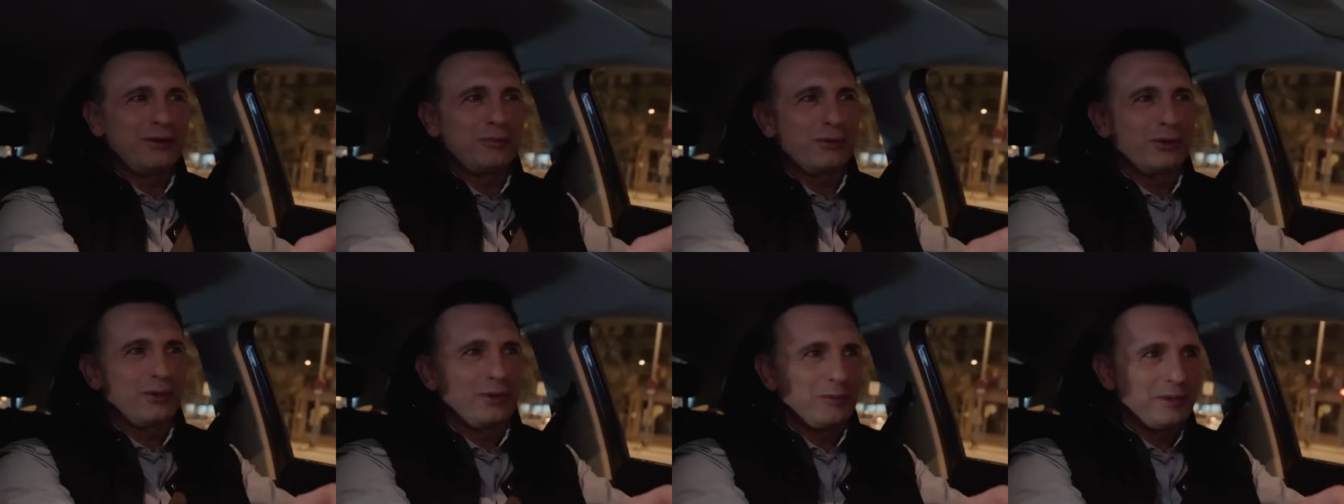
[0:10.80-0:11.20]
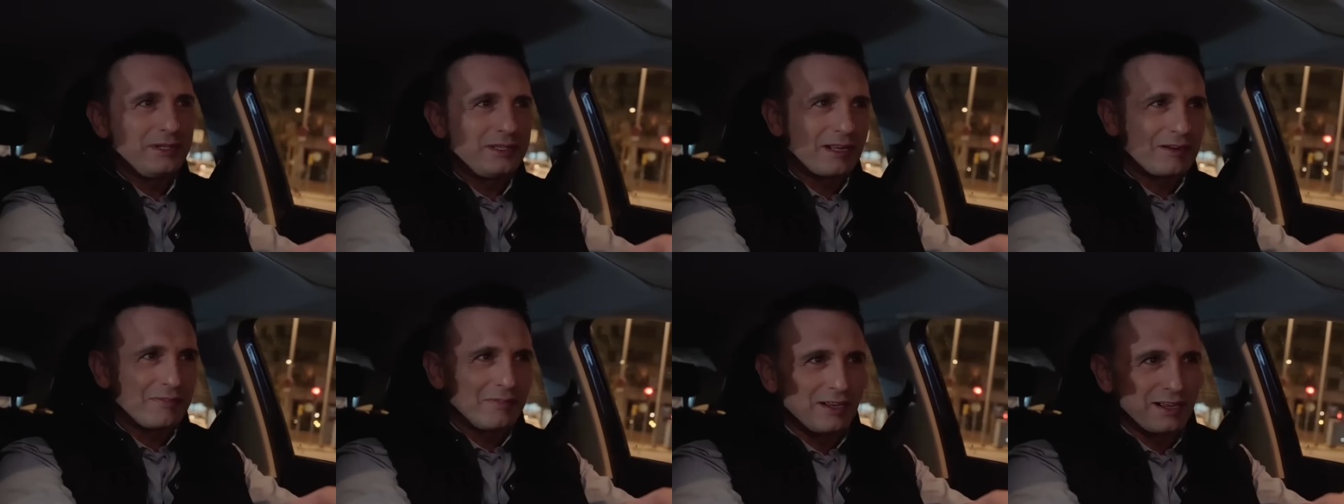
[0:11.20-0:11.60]
não
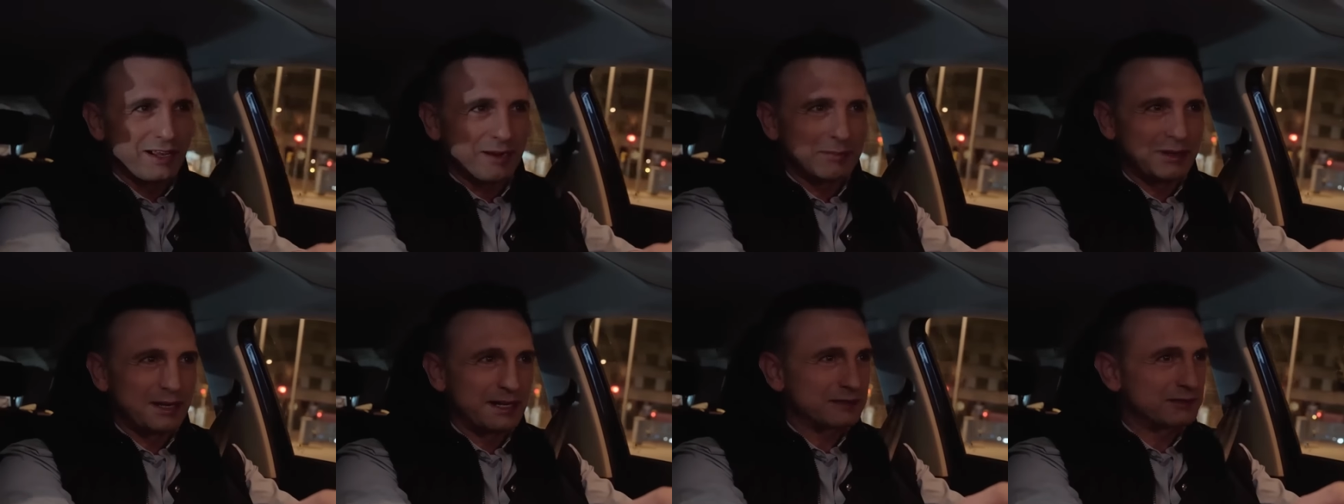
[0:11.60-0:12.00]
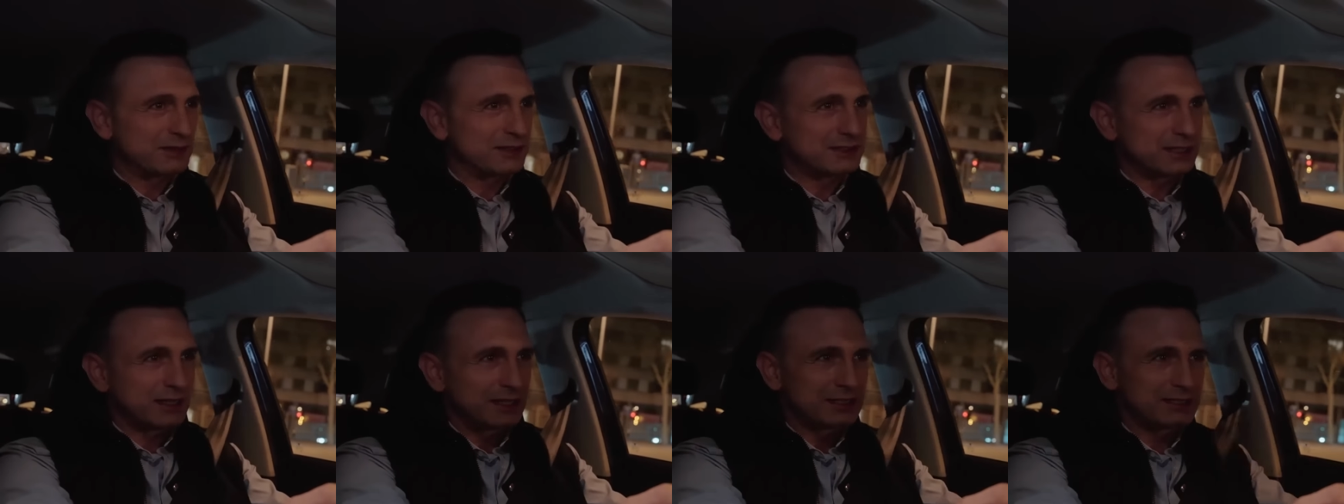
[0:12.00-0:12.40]
consigo evitar reparar
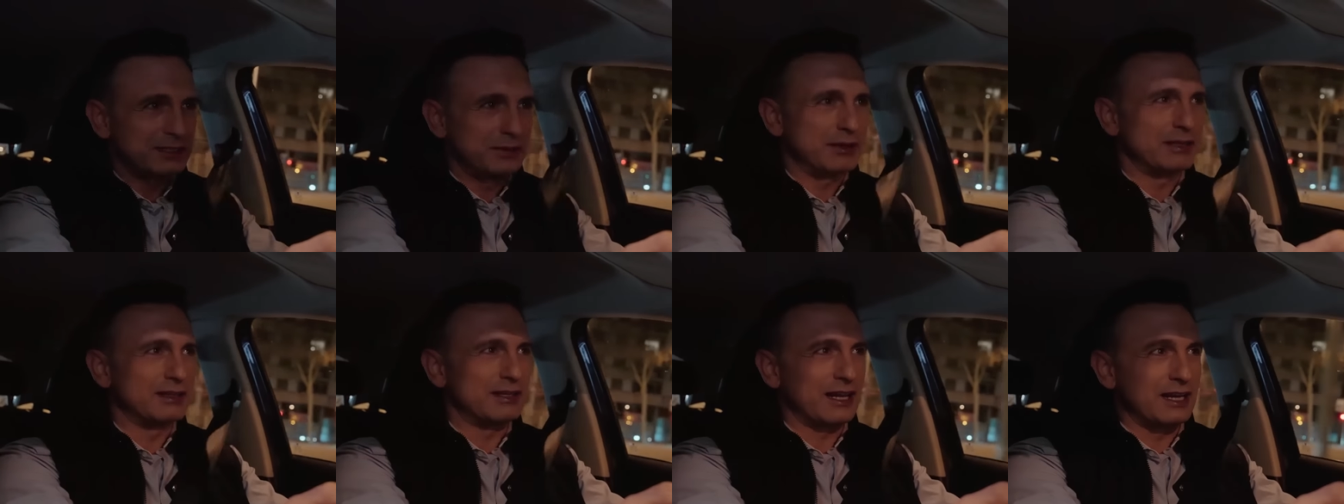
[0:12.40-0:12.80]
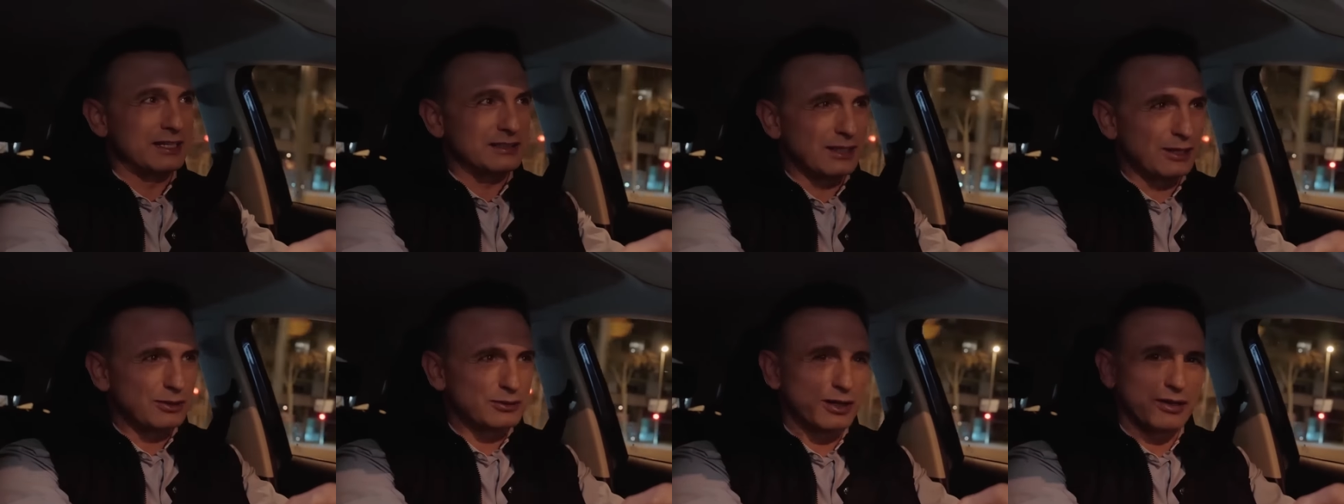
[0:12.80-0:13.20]
nas fachadas e
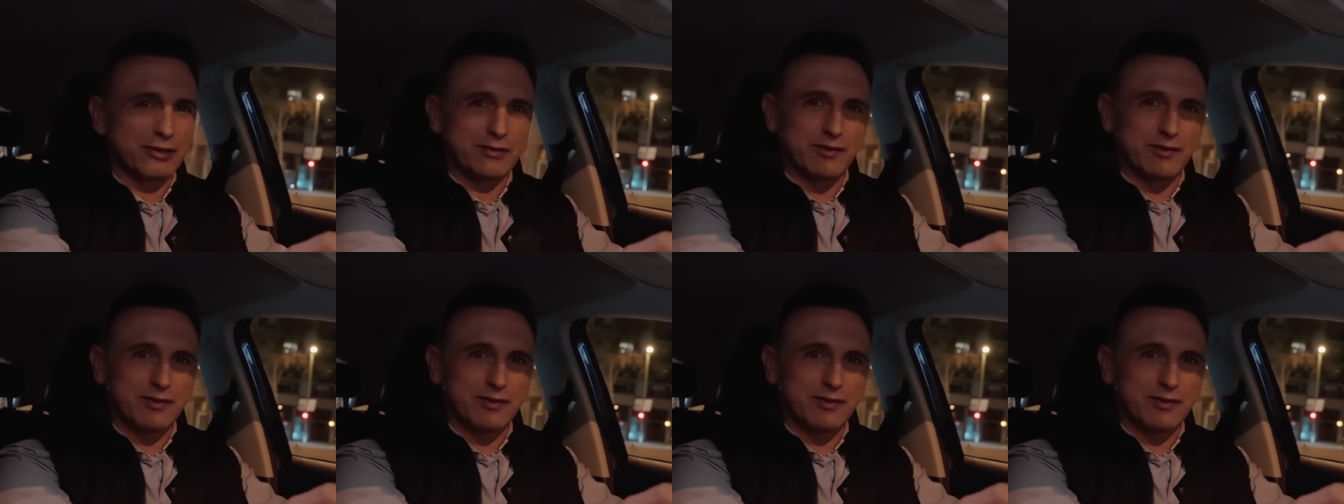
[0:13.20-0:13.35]
janelas dos